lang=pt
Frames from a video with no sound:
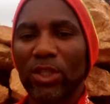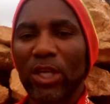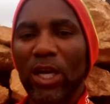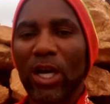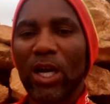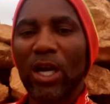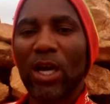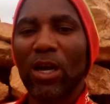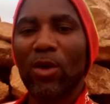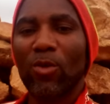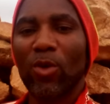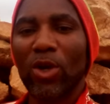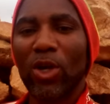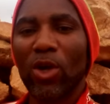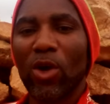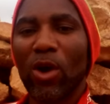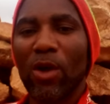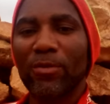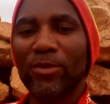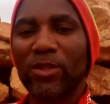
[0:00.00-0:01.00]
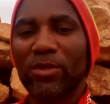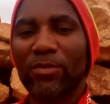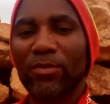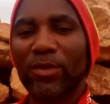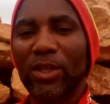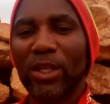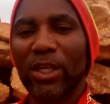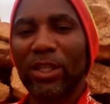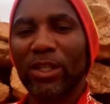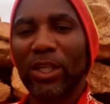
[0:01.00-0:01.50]
Yeah, one love, se
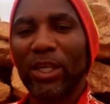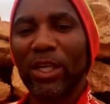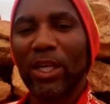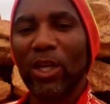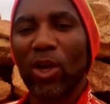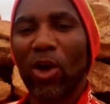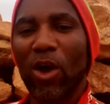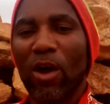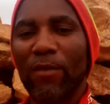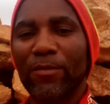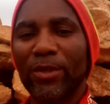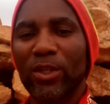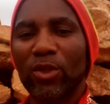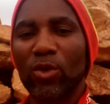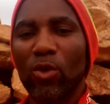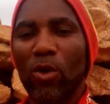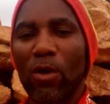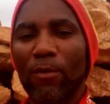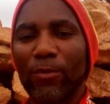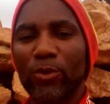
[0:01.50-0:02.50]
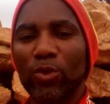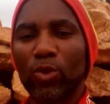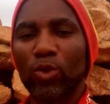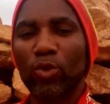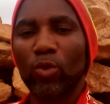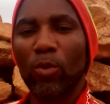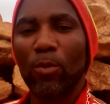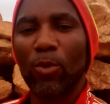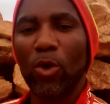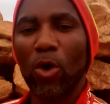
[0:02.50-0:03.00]
vê, tag love de novo
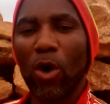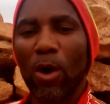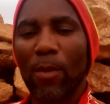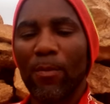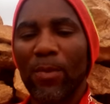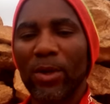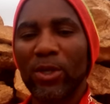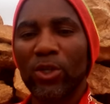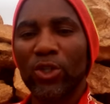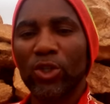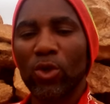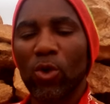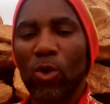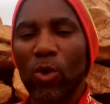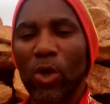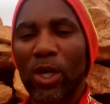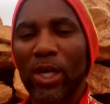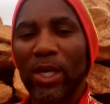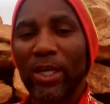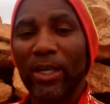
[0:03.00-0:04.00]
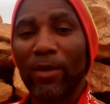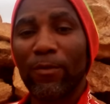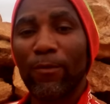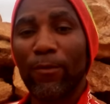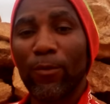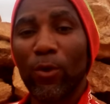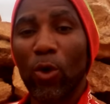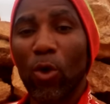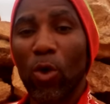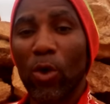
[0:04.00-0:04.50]
junto com o Boa para deixar aquele
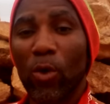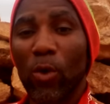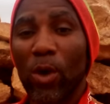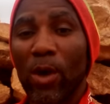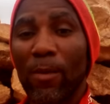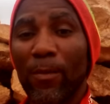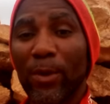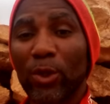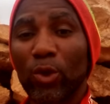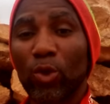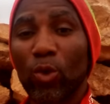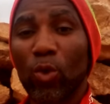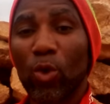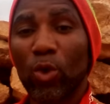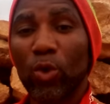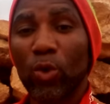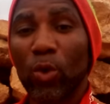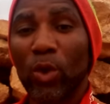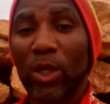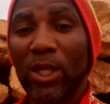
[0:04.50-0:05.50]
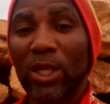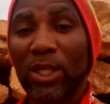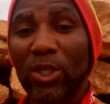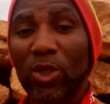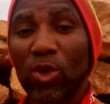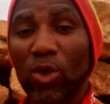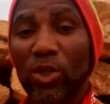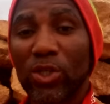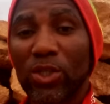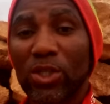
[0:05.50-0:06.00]
flow para todo
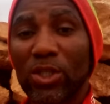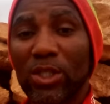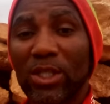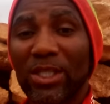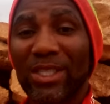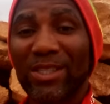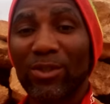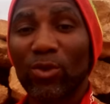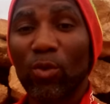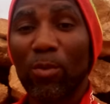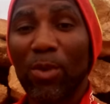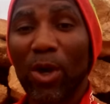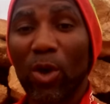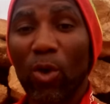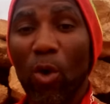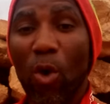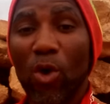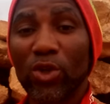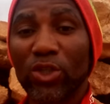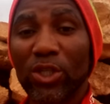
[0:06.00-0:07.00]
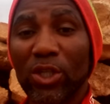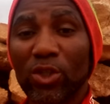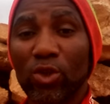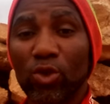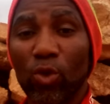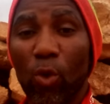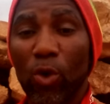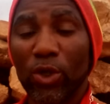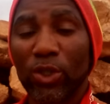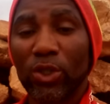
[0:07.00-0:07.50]
nós tubarões
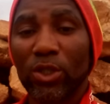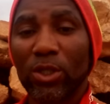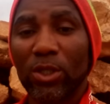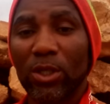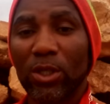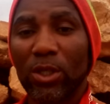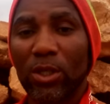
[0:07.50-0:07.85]
azuis.